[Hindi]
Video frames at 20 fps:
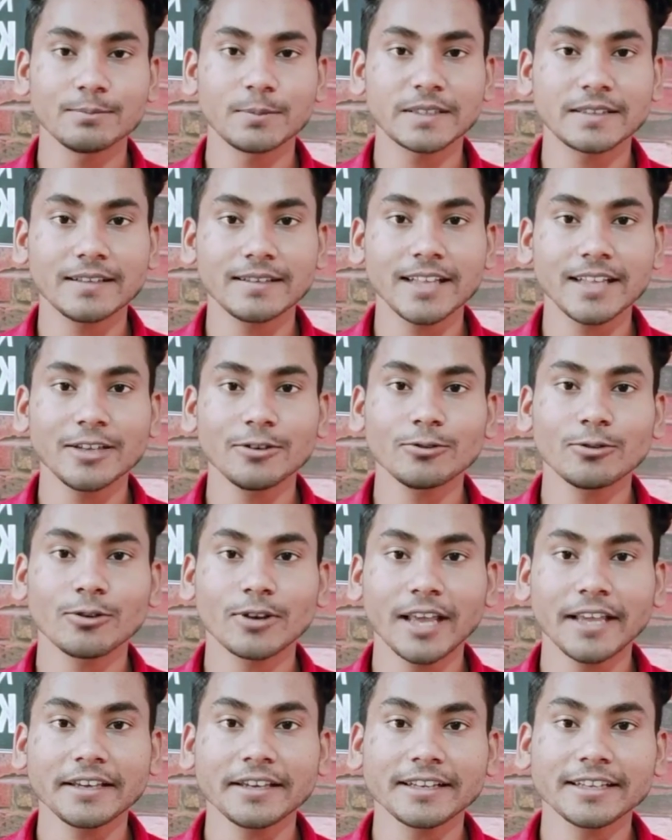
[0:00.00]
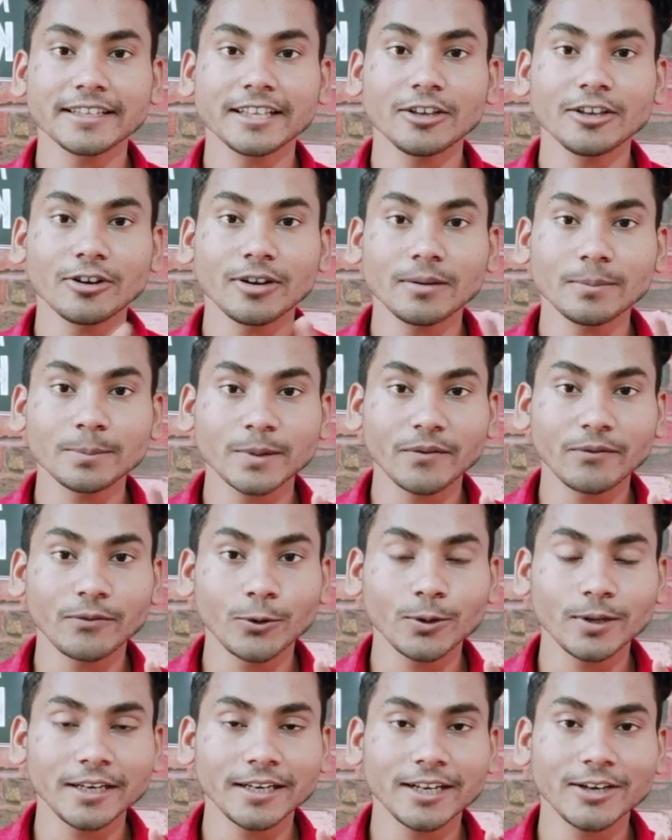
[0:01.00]
पसंद आई हो तो लाइक करके जाइए और आपका
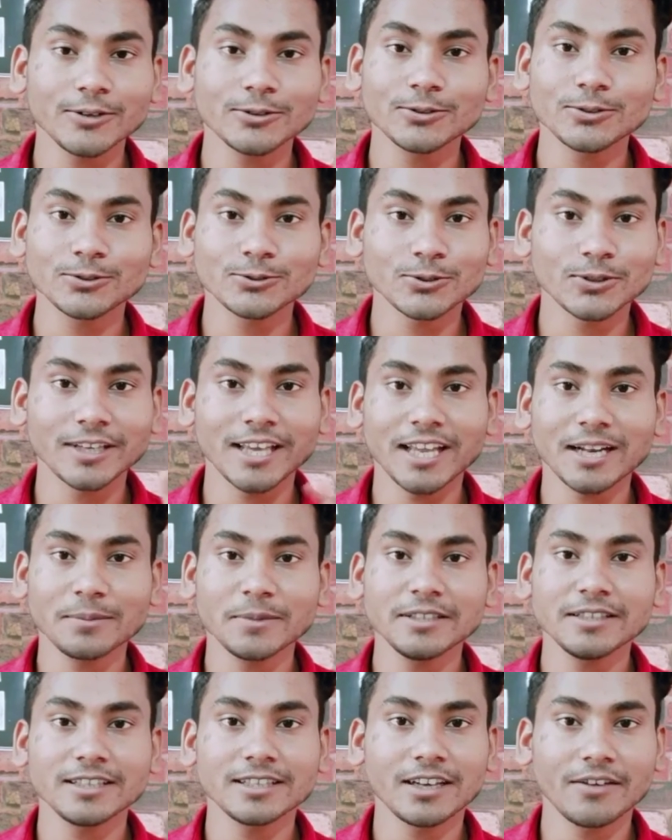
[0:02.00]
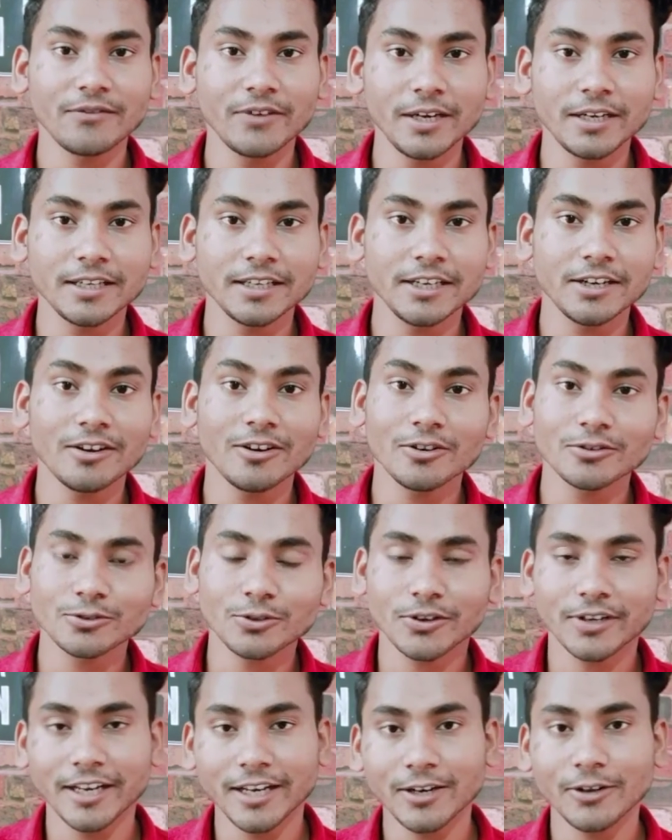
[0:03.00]
फ़ोन लेना हो तो दोस्तों ग्यारह मई तक का वेट करिए
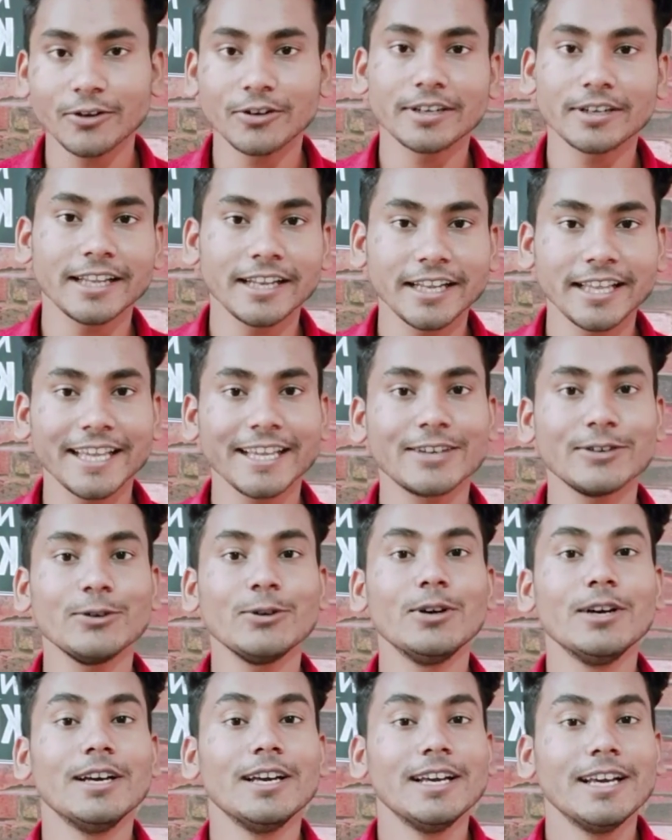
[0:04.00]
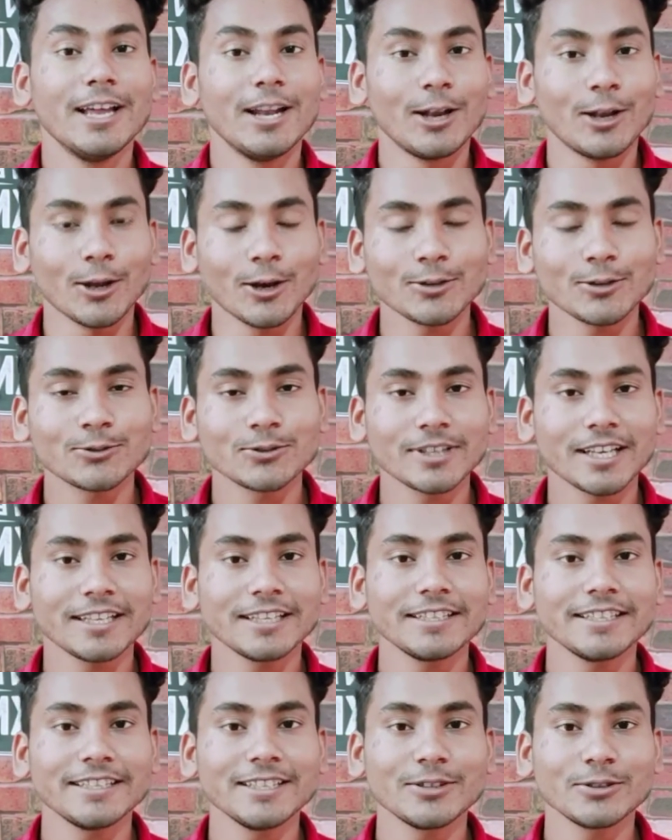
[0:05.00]
नॉर्जो टेन और टेन ए को लॉन्च हो
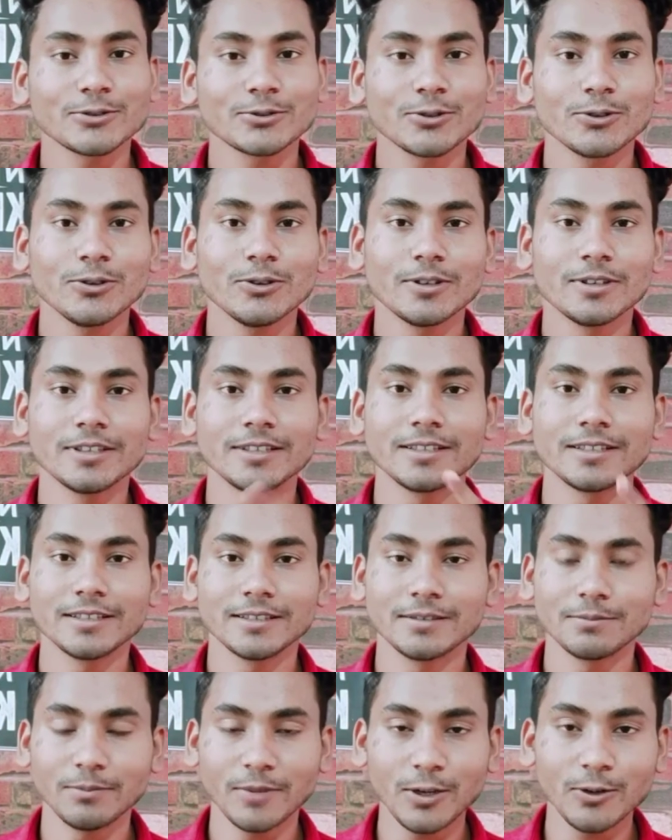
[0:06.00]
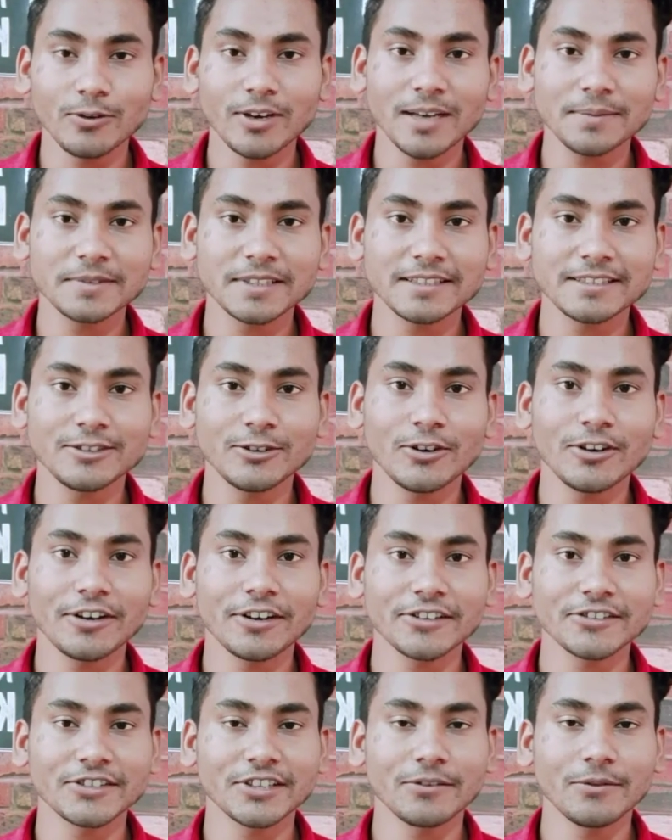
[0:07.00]
जाने दीजिए दोस्तों मिलूंगा आपसे किसी और
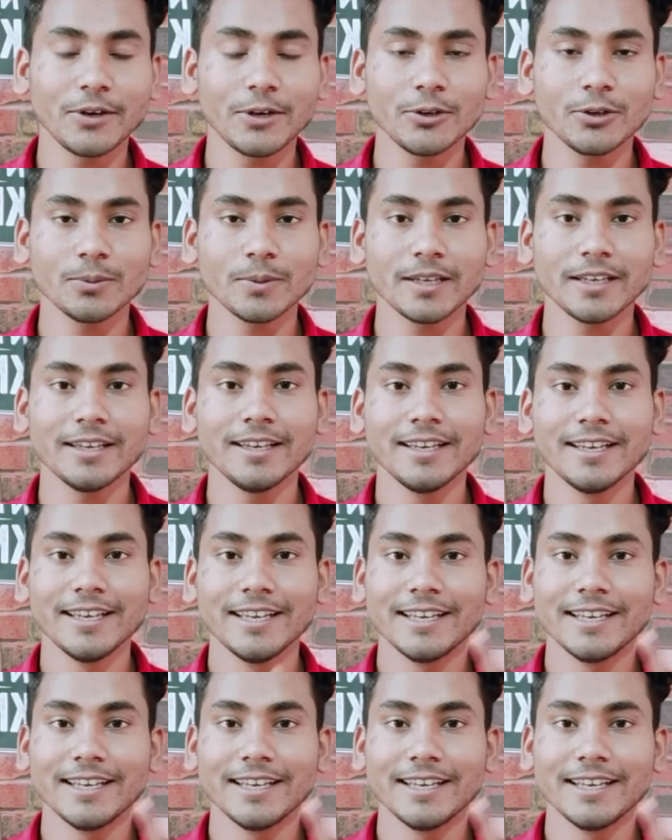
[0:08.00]
इंटरेस्टिंग वीडियो में